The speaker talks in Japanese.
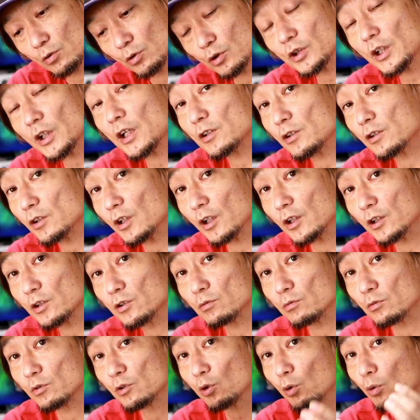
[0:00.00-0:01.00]
16、
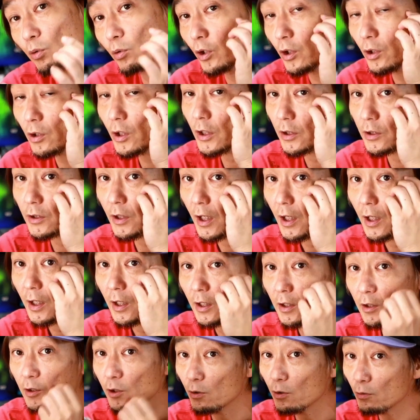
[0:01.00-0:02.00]
30ちょうどいいぐらいです
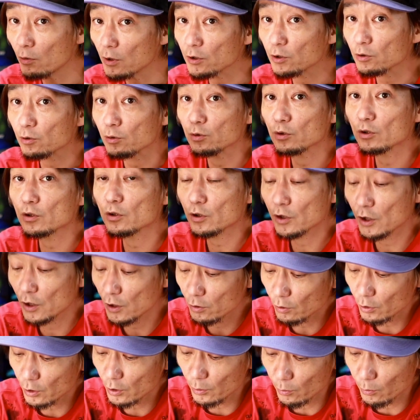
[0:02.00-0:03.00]
ね。4はちょっと薄す
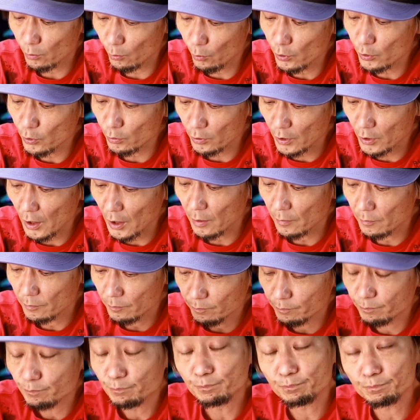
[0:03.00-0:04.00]
ぎる時多いので、
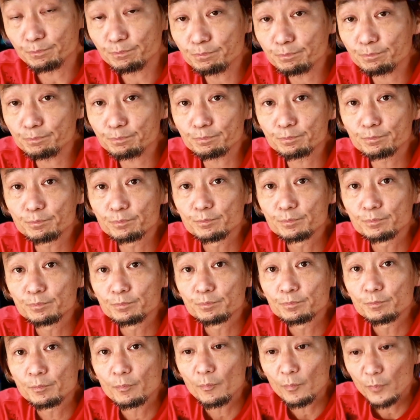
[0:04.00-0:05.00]
うん。
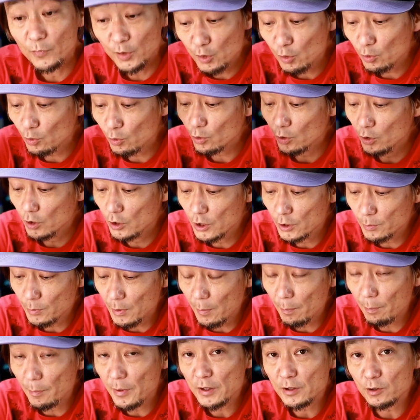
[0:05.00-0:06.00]
ちょうど
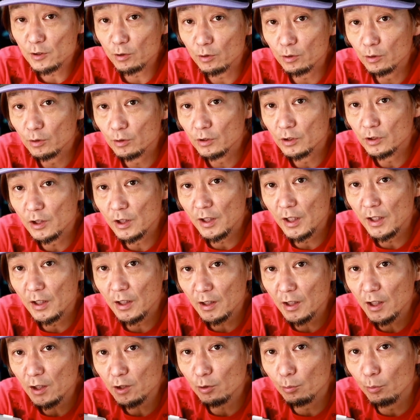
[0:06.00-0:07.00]
一番ベストじゃ
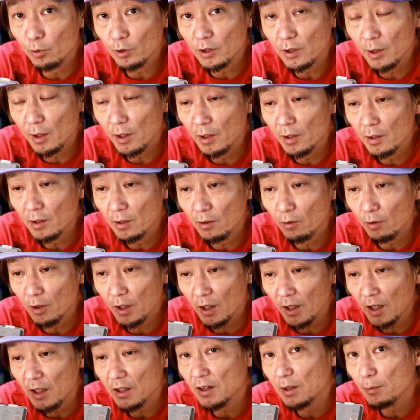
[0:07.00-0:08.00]
ないかなと思って
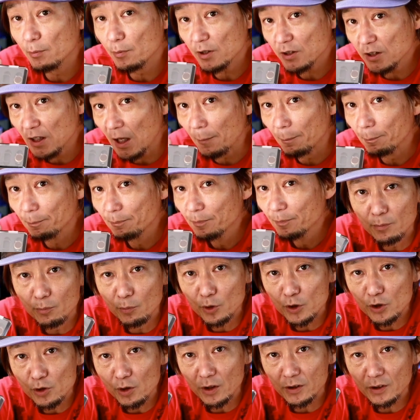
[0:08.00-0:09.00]
今回買ってみました
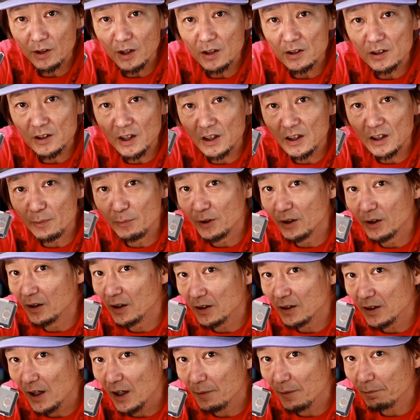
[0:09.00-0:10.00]
もしよかったら使ってみ
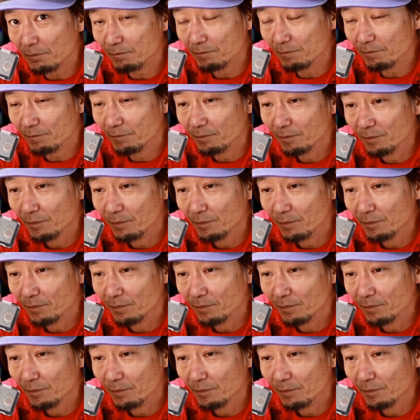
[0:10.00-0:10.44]
てください